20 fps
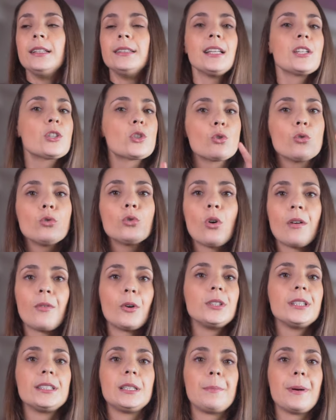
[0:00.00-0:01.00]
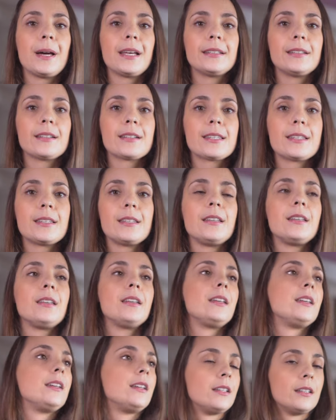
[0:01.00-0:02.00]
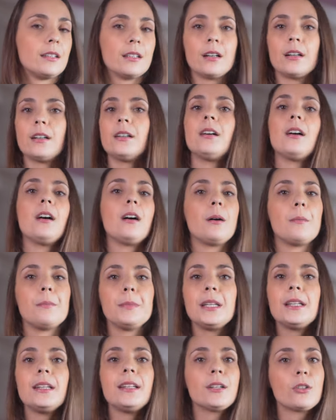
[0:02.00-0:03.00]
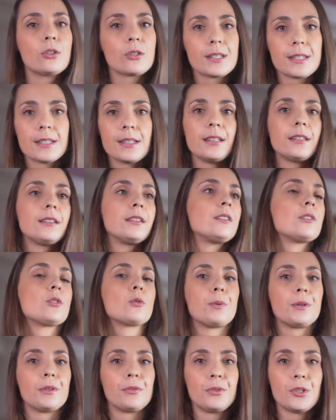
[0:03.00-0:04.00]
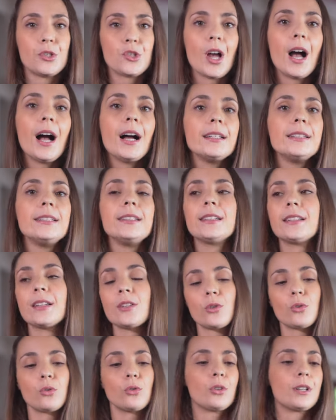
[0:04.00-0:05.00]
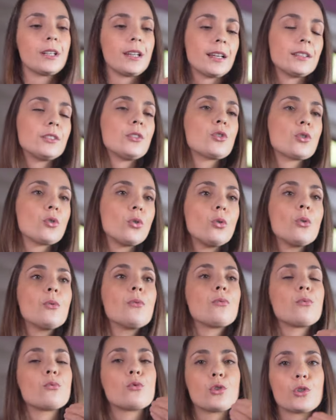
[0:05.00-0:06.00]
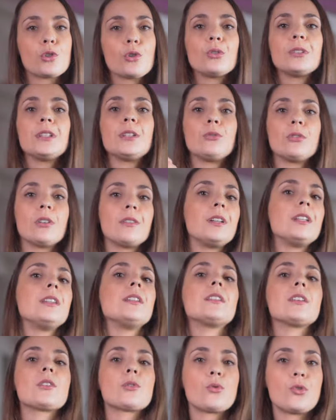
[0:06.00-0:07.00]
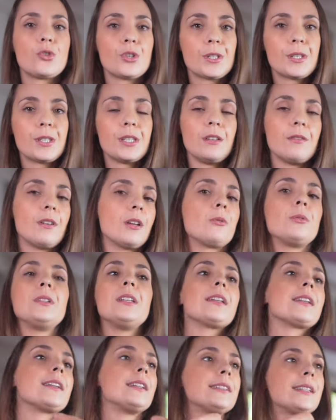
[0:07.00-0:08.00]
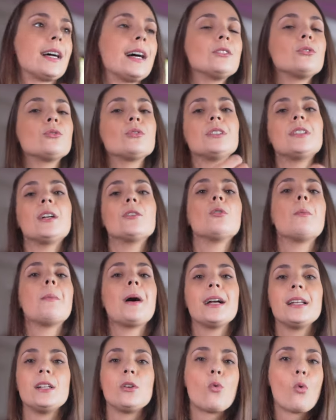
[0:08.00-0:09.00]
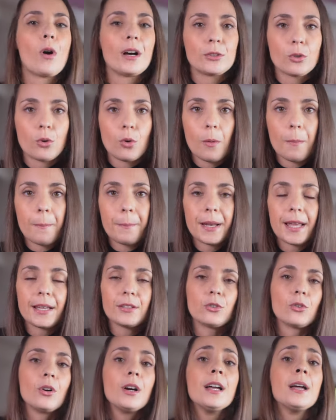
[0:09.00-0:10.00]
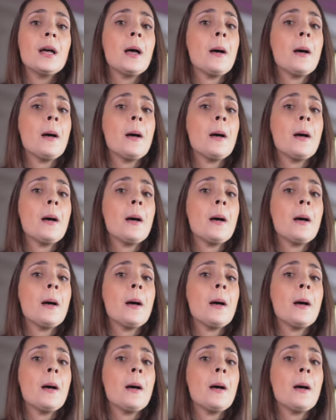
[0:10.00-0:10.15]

Nessuno ha voglia di perdersi in uh, mille corsetti superficiali che sono creati solo in funzione di una vendita successiva e quindi in realtà non ti danno mai il quadro completo,